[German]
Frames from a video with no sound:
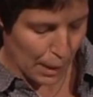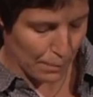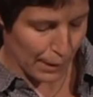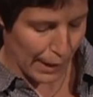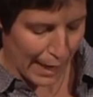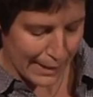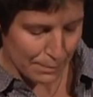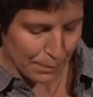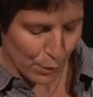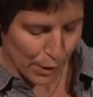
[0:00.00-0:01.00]

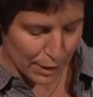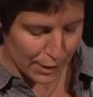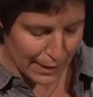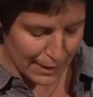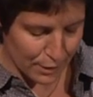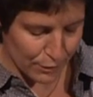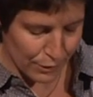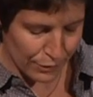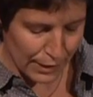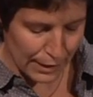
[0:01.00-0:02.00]
Apparatebauanstalt
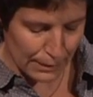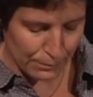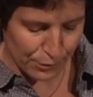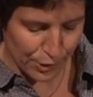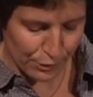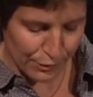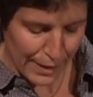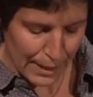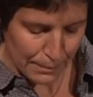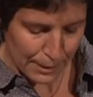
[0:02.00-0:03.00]
sowie Vertrieb von
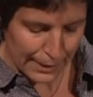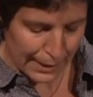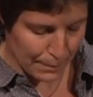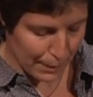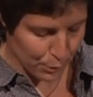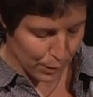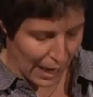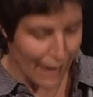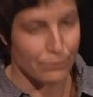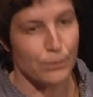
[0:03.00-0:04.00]
Films,
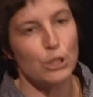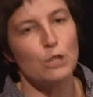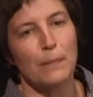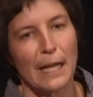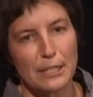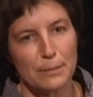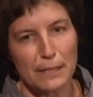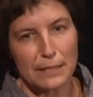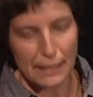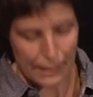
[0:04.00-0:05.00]
Kinematografen und
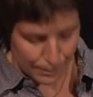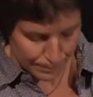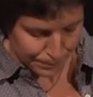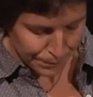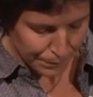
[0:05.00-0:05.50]
Sprechmaschinen.